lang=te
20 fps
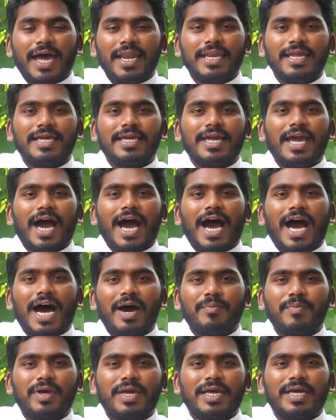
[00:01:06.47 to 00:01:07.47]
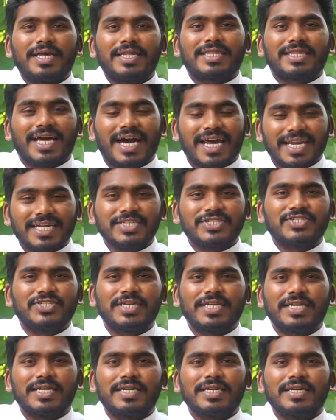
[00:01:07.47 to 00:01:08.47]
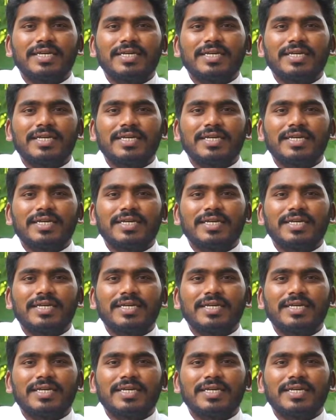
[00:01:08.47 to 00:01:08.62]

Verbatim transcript: అని ఆమె తలంచి